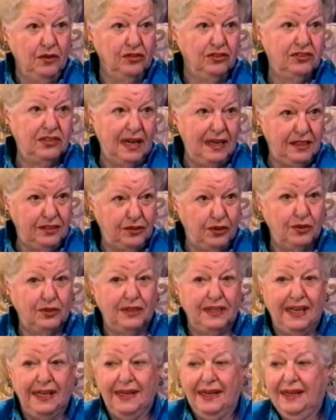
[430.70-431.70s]
González
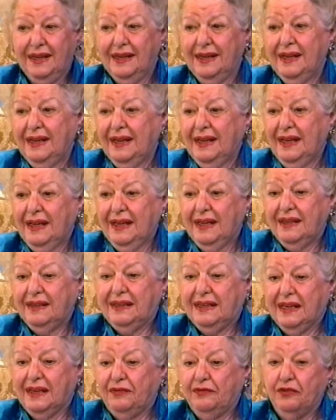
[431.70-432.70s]
Ortega. Sí.
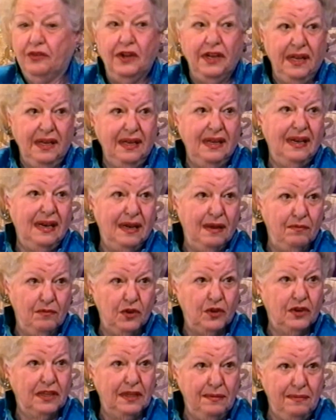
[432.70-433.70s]
Que fue el
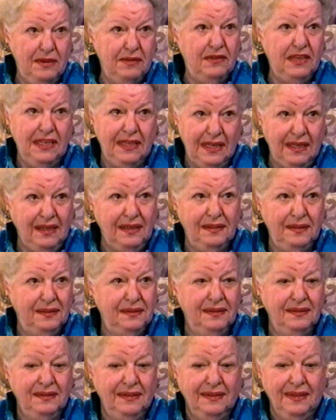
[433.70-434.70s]
amor de mi vida.
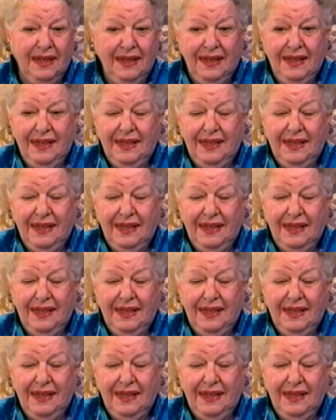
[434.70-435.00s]
Ajá.